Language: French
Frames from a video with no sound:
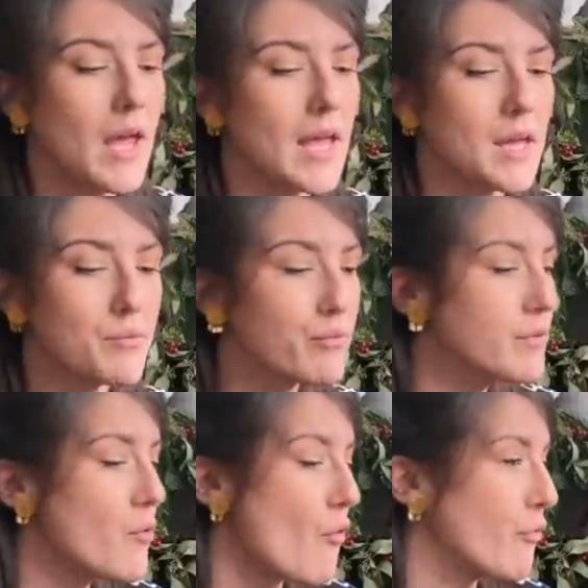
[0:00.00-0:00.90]
et
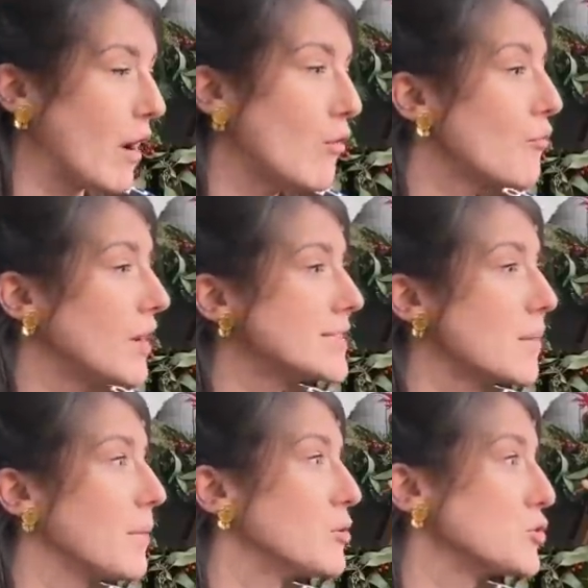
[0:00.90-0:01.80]
puis voilà, on fera le
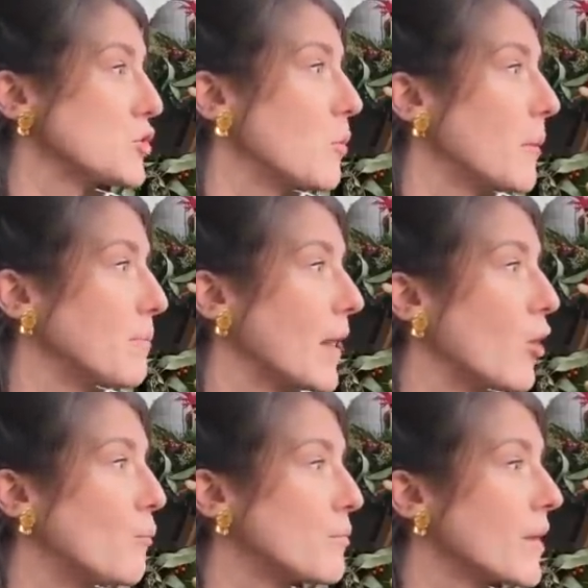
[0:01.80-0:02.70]
sapin ensemble.
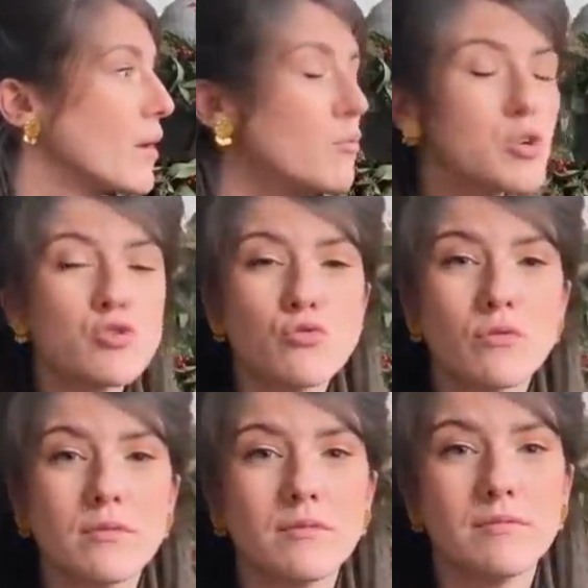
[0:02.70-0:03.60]
Alors, moi je suis
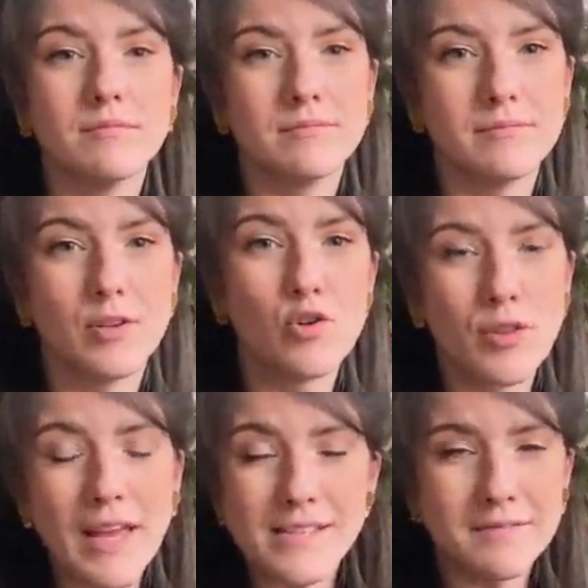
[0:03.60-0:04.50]

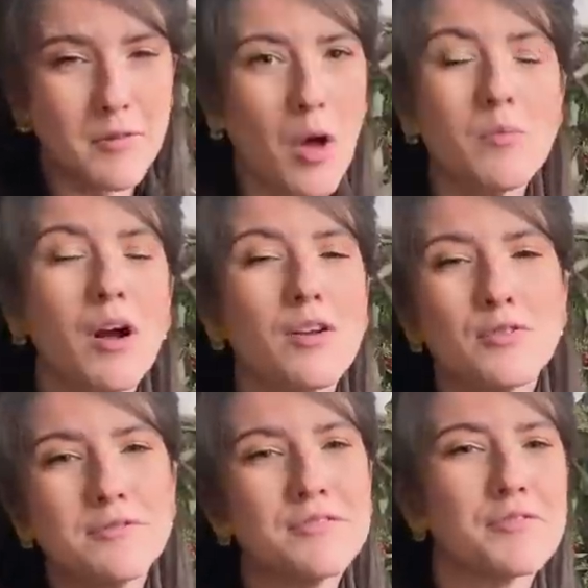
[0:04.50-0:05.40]
lyonnaise, normalement à
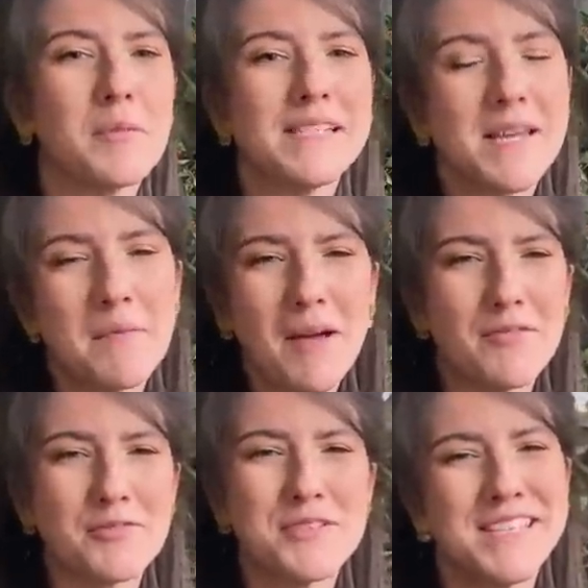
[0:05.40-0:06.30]
Lyon on fait pas le sapin
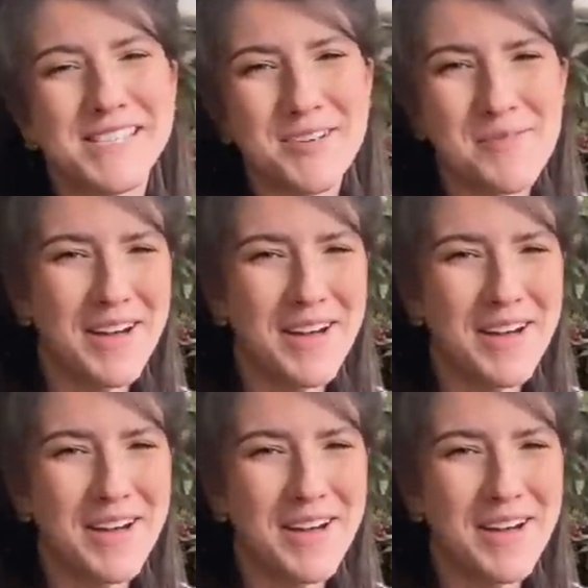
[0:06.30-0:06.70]
avant le 8 décembre,